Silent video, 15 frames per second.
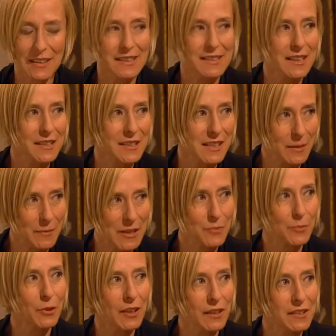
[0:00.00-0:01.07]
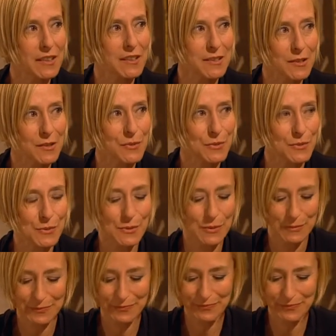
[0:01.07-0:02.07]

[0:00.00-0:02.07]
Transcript: à Teresa, ela está mais por dentro destes assuntos.